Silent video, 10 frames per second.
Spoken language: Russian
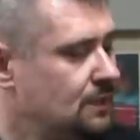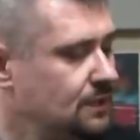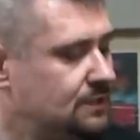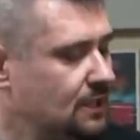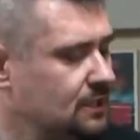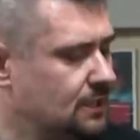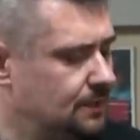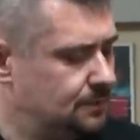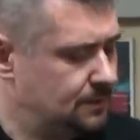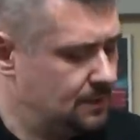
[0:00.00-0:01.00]
Итак,
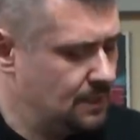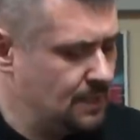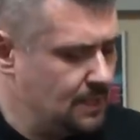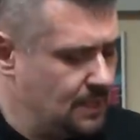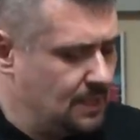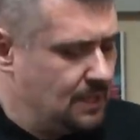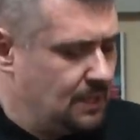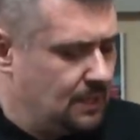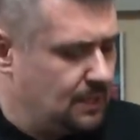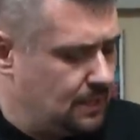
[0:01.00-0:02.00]

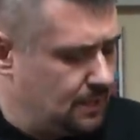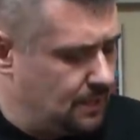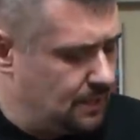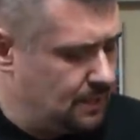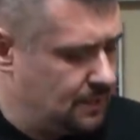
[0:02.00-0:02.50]
э,